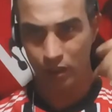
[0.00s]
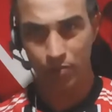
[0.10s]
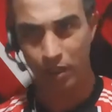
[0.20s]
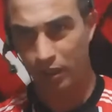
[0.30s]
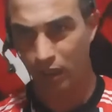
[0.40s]
E
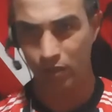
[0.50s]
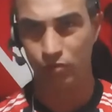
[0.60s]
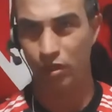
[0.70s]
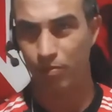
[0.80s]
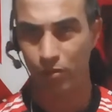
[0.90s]

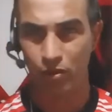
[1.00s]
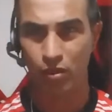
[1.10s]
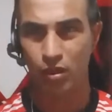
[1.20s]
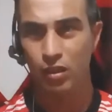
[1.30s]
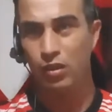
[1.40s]
mercado da
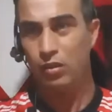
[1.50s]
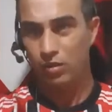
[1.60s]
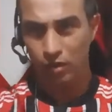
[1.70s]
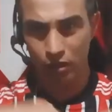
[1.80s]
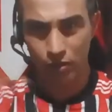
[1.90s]
bola
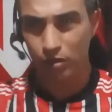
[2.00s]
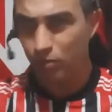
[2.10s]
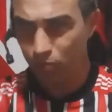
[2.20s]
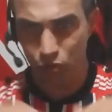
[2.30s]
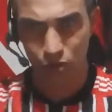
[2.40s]

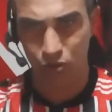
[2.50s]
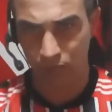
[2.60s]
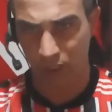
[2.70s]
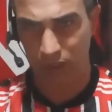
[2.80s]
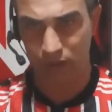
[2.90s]
e muito
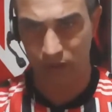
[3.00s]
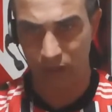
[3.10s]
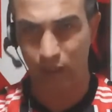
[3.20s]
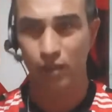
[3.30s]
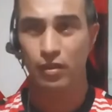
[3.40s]
mais,
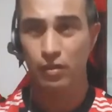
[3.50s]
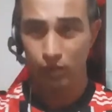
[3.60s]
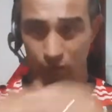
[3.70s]
tá?